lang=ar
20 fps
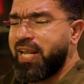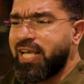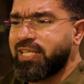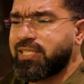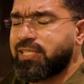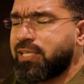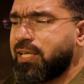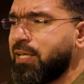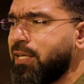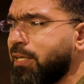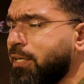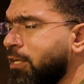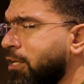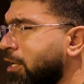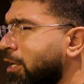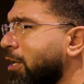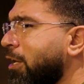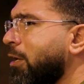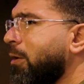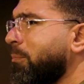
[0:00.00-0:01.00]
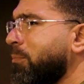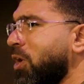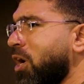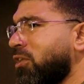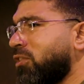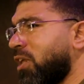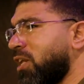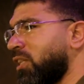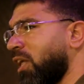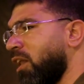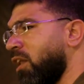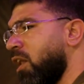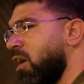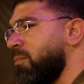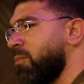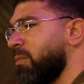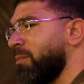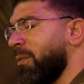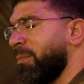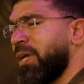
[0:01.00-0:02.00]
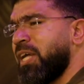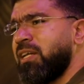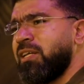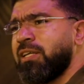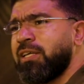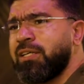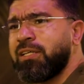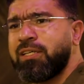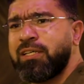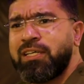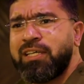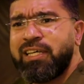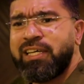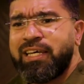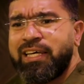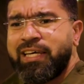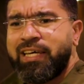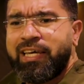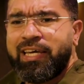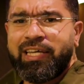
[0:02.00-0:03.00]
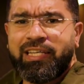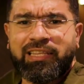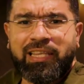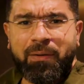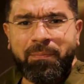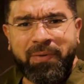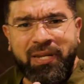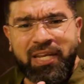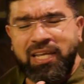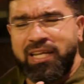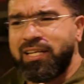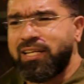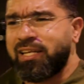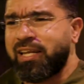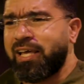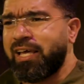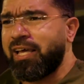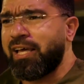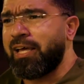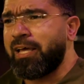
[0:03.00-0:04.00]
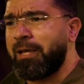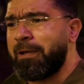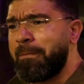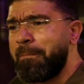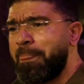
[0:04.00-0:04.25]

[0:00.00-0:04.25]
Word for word: ناس بيختلط عليه الامر ما بين التمرين آه،